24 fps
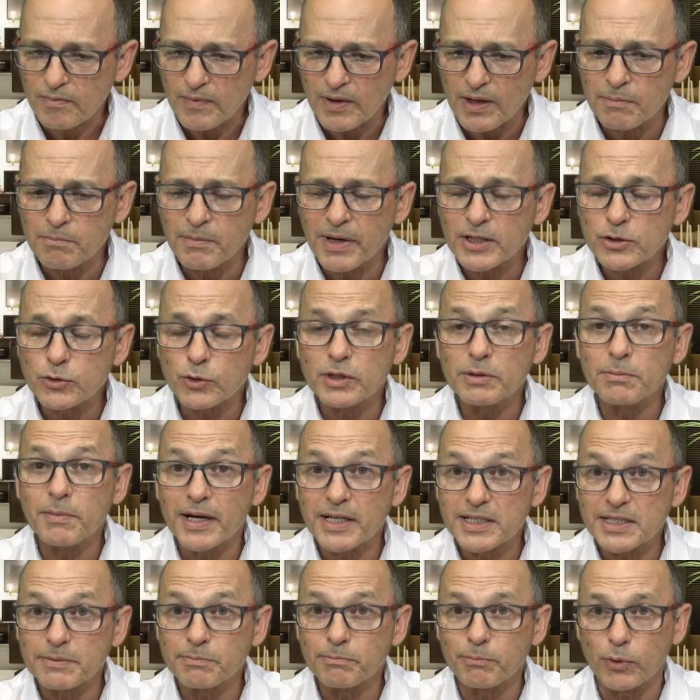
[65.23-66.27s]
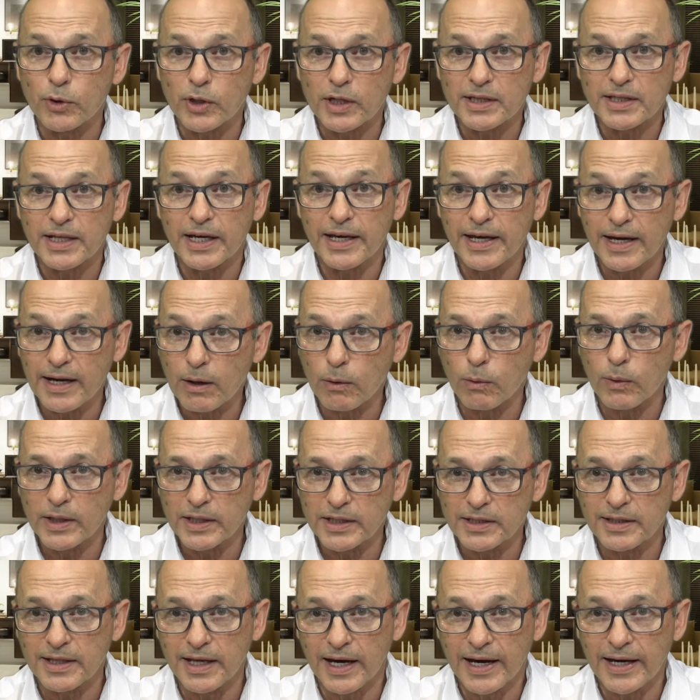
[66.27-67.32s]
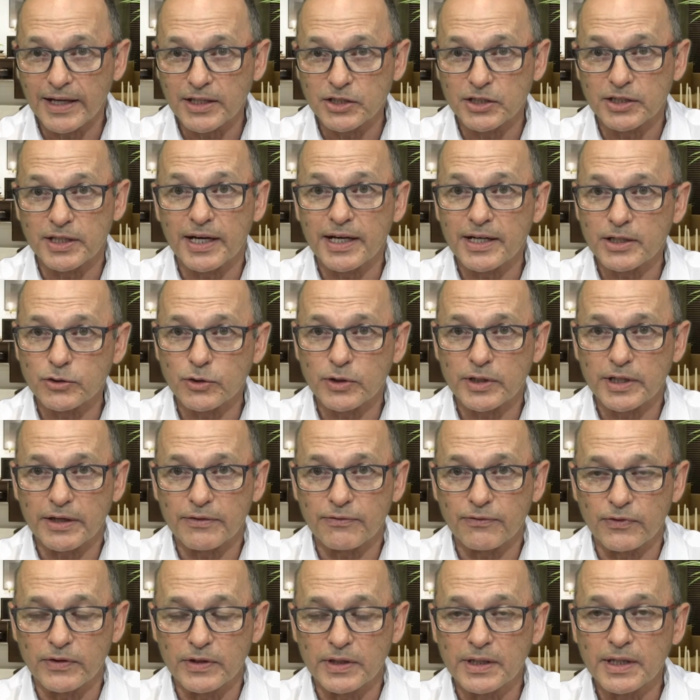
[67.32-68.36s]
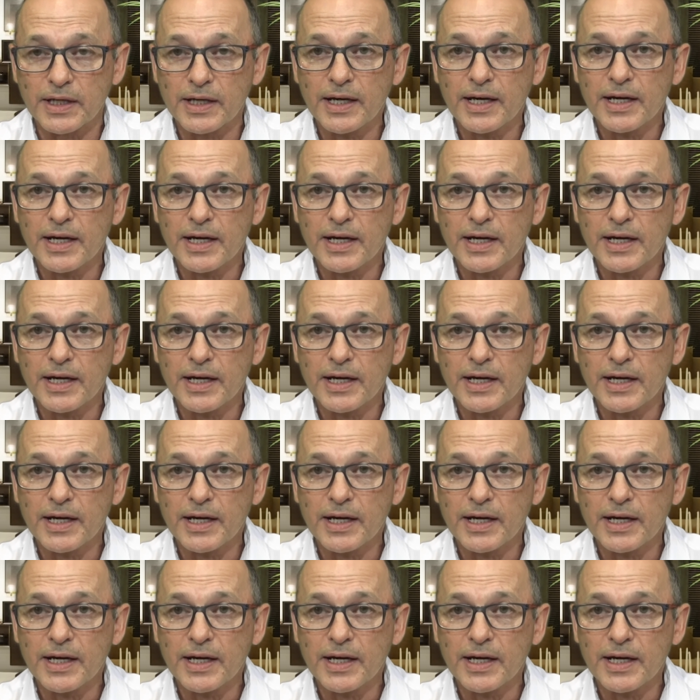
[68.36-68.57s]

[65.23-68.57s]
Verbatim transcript: mas o que mais importa é a qualidade da radiografia